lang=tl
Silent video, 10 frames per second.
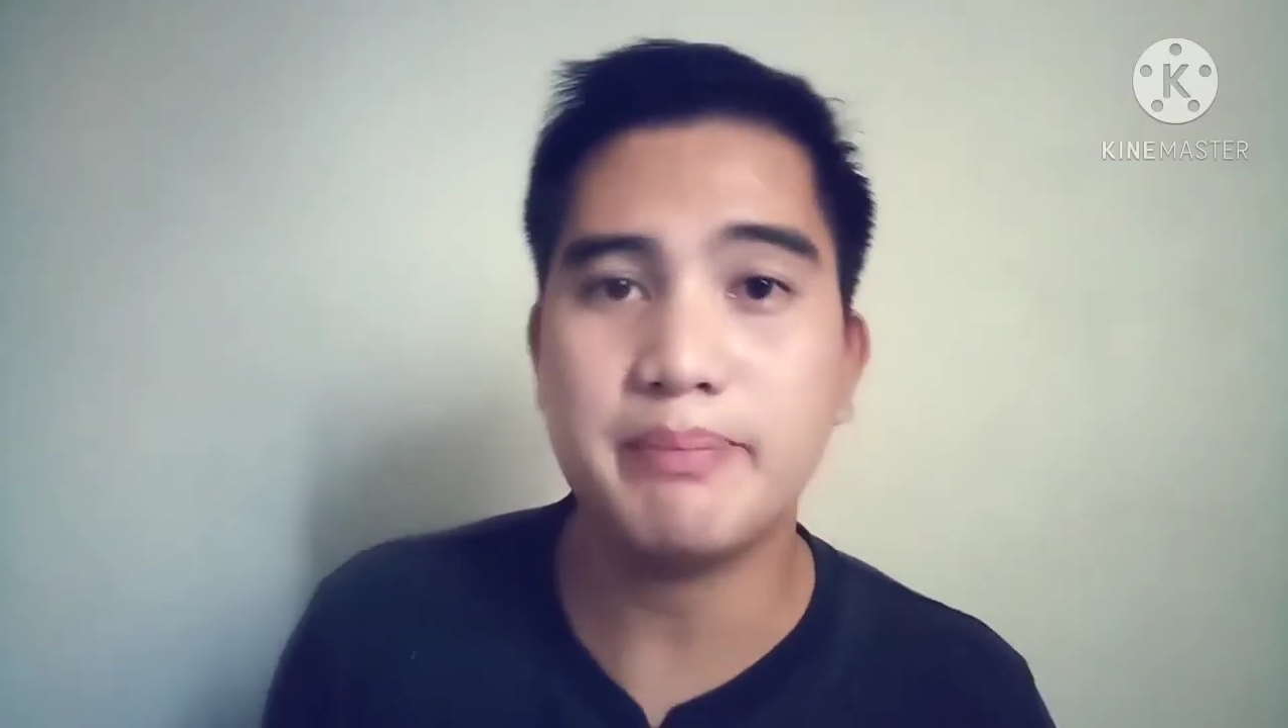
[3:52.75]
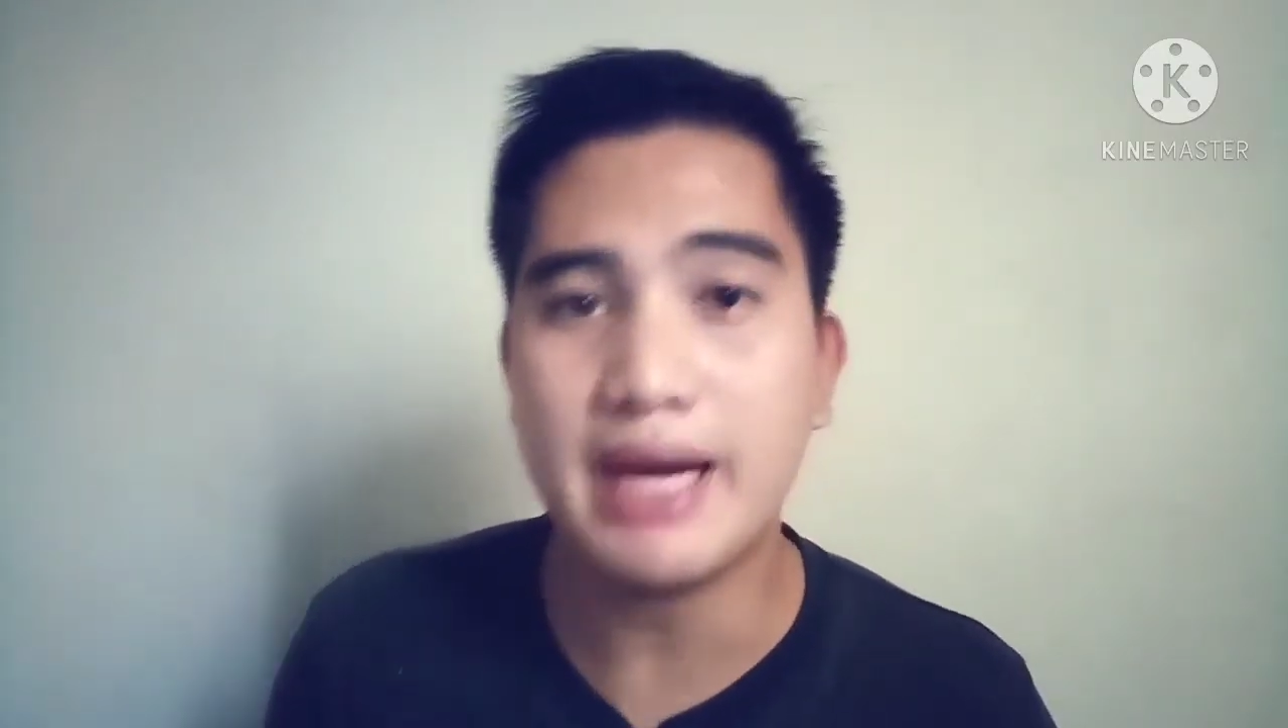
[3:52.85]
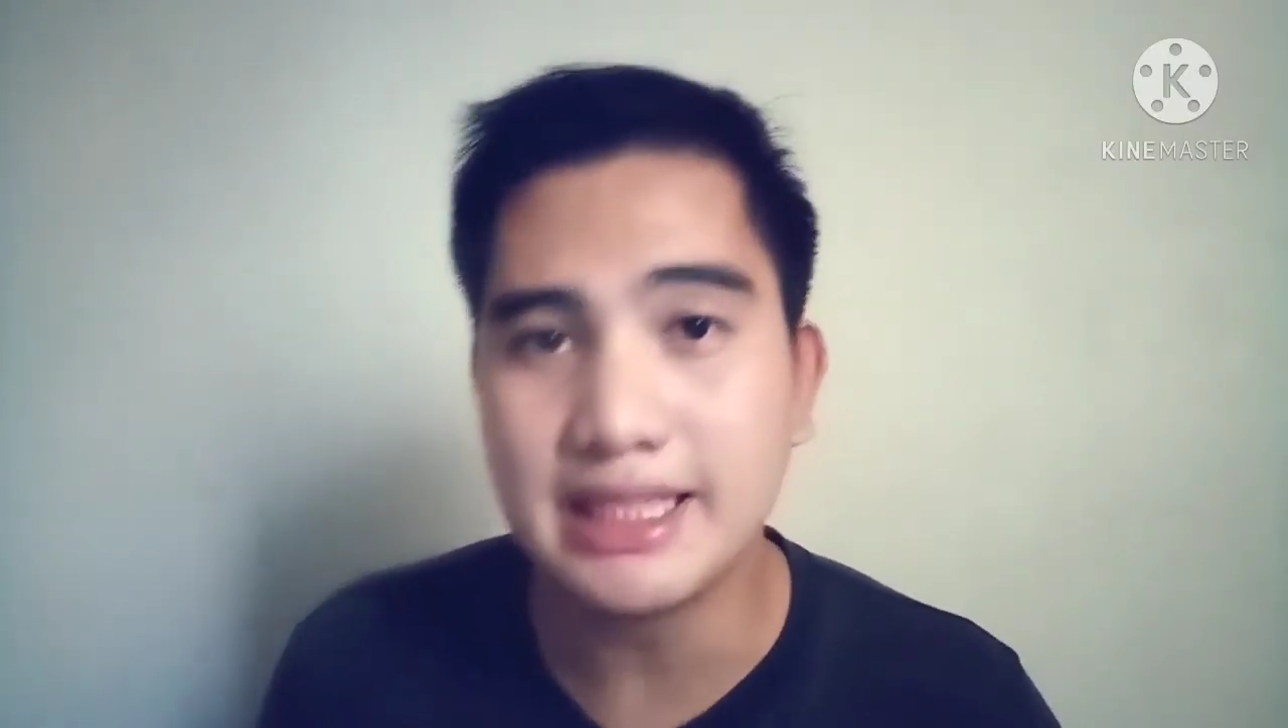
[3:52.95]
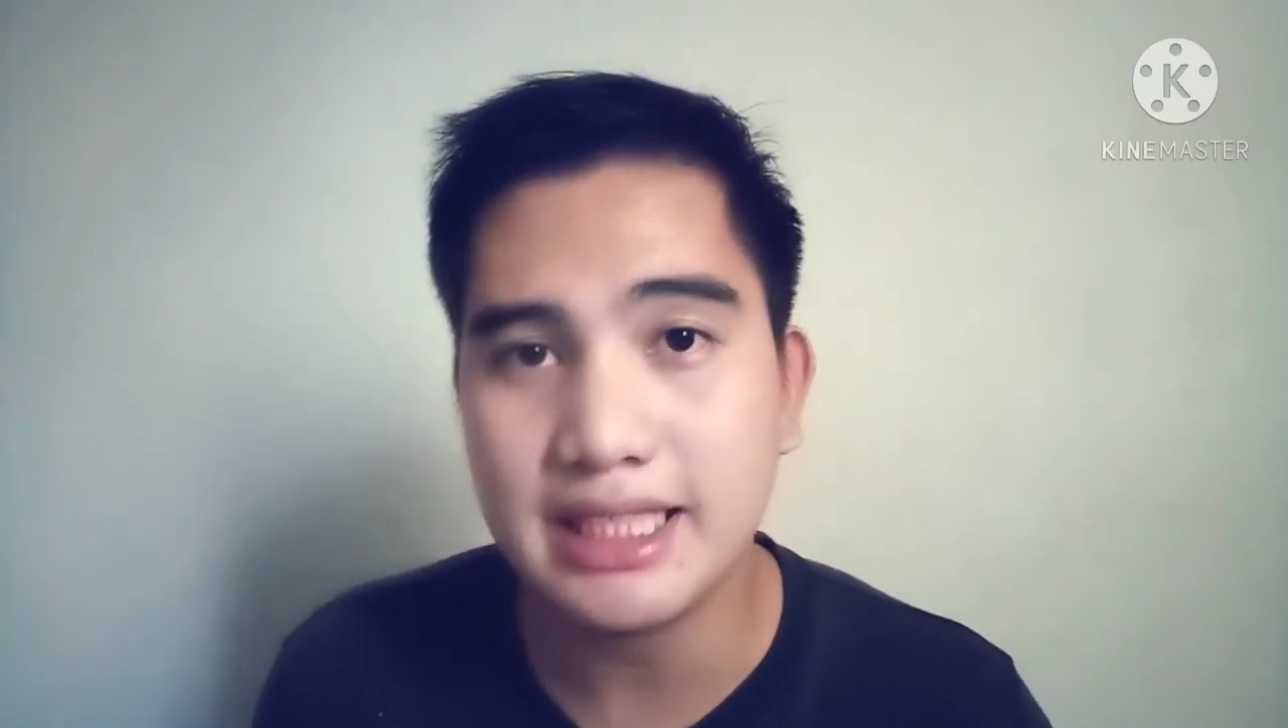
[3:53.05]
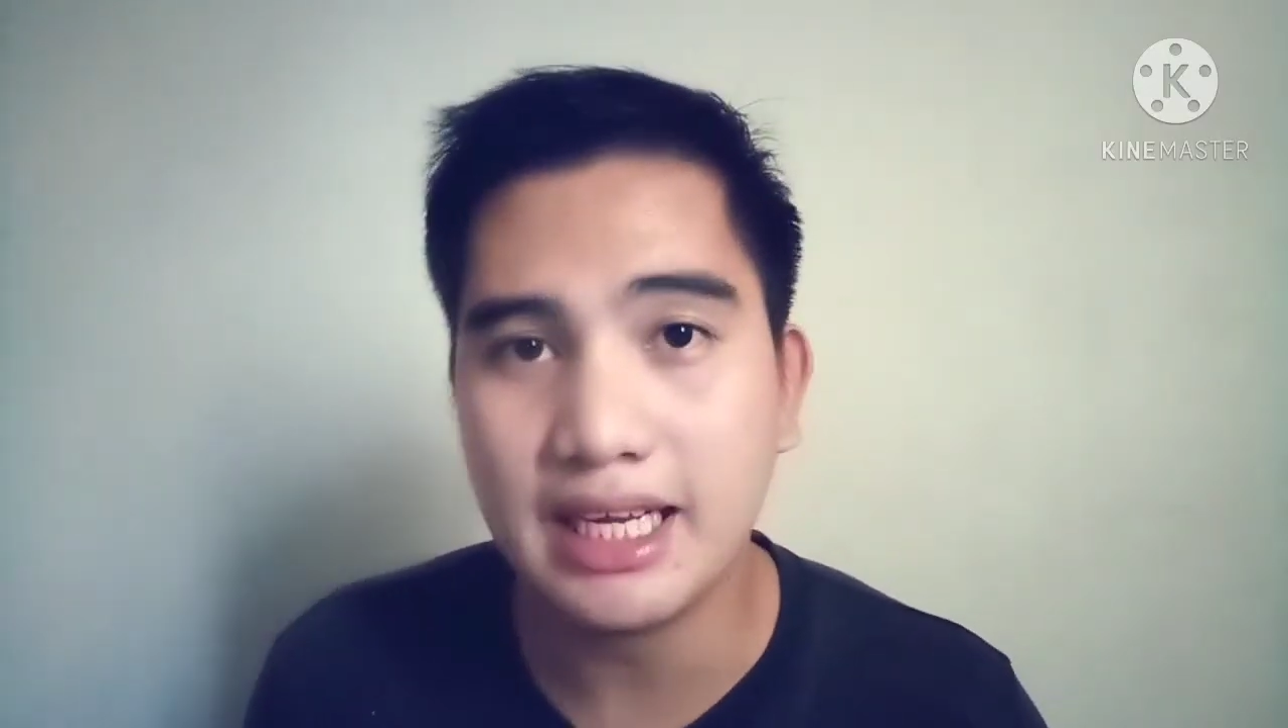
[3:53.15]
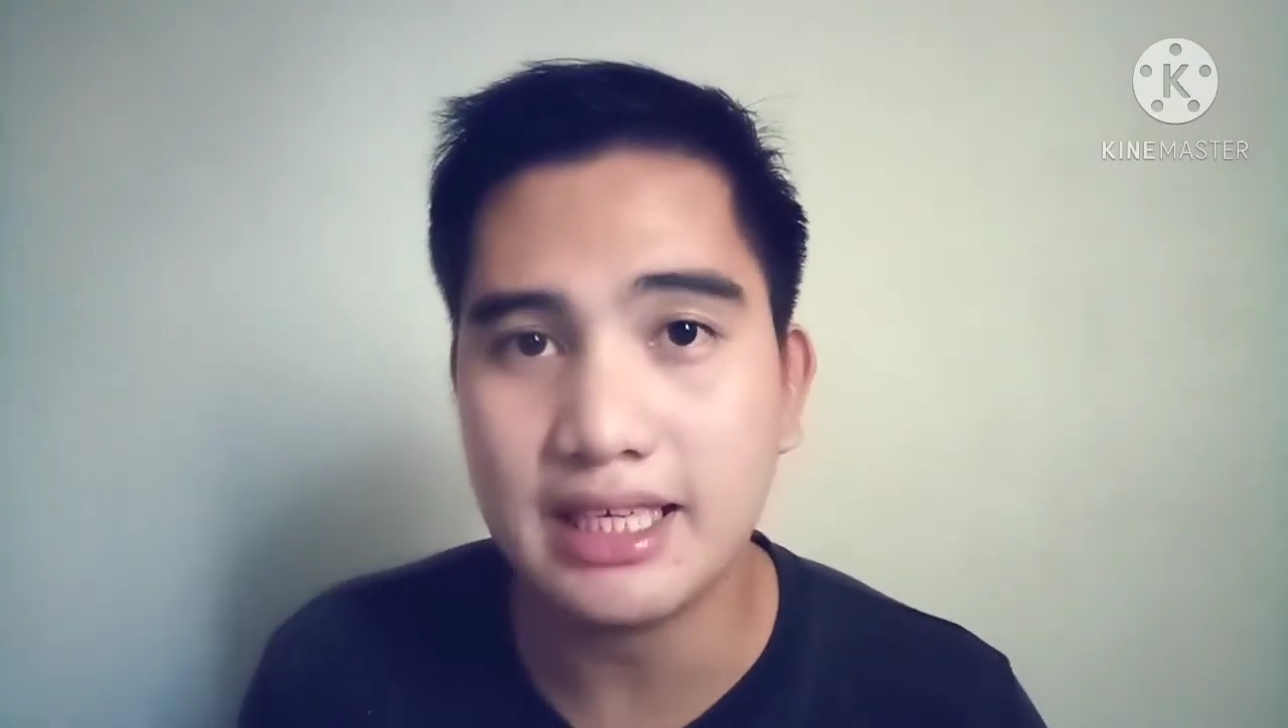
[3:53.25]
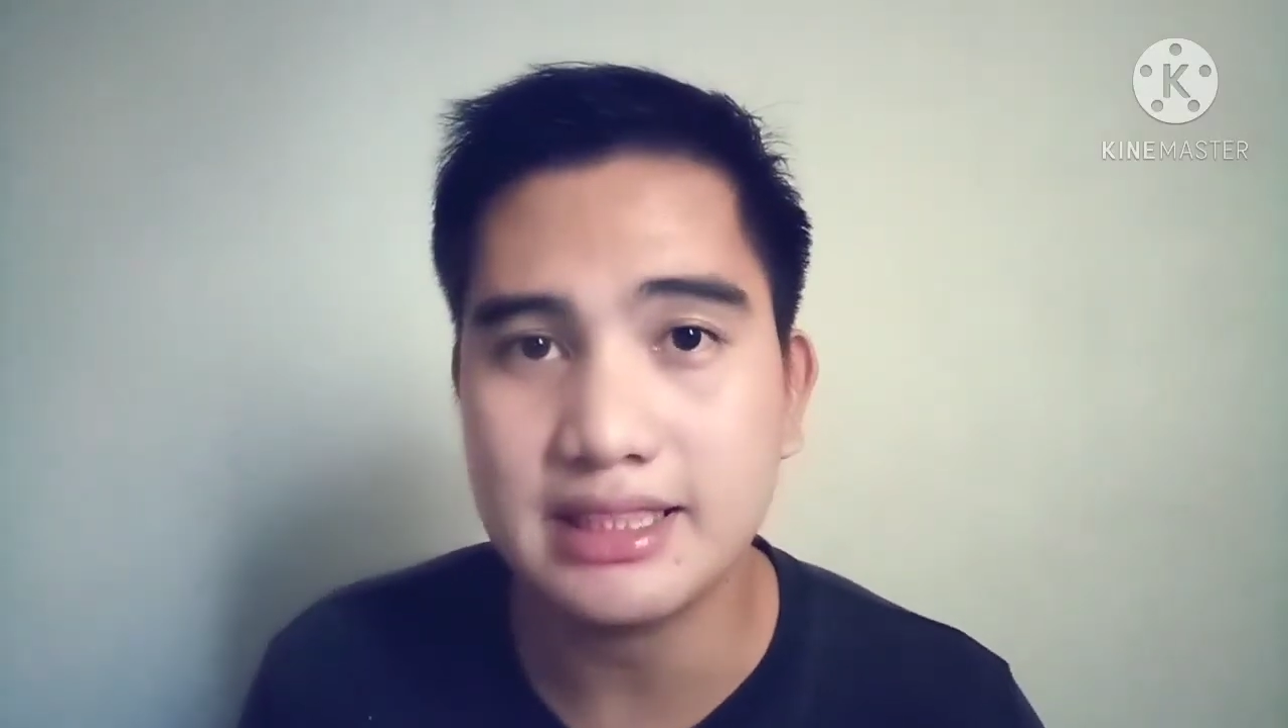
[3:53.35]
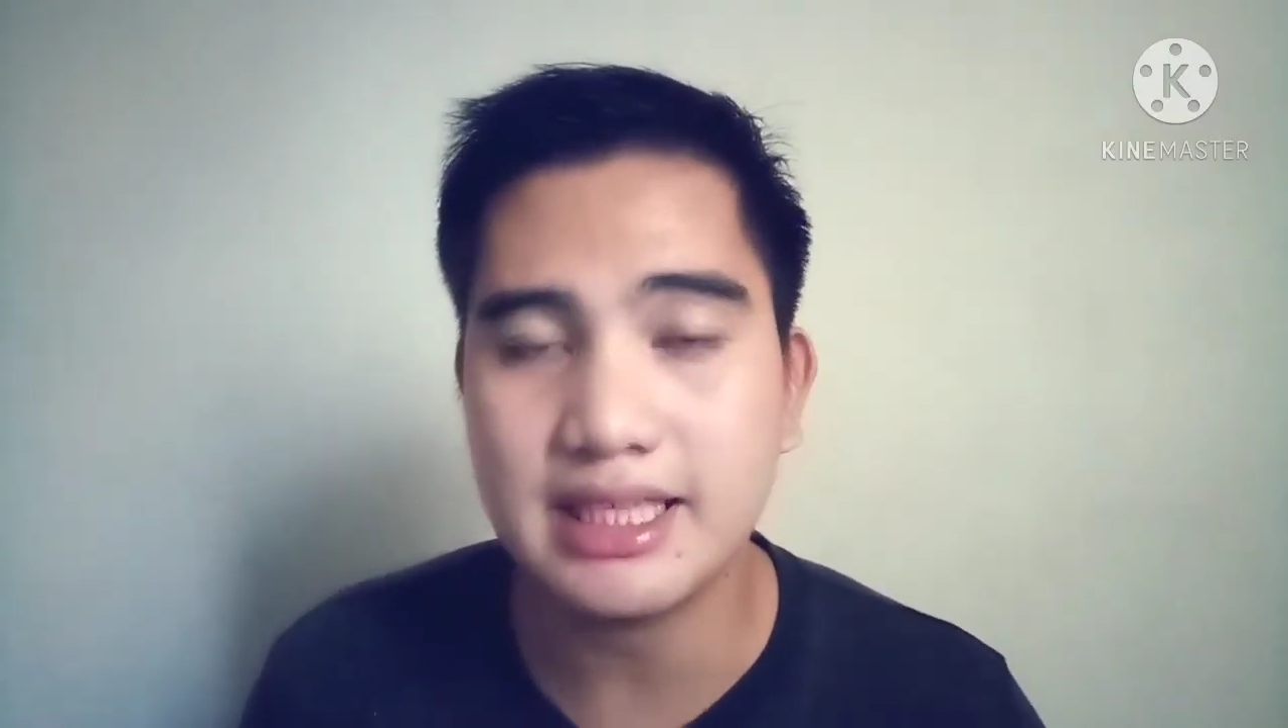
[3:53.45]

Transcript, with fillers: base lang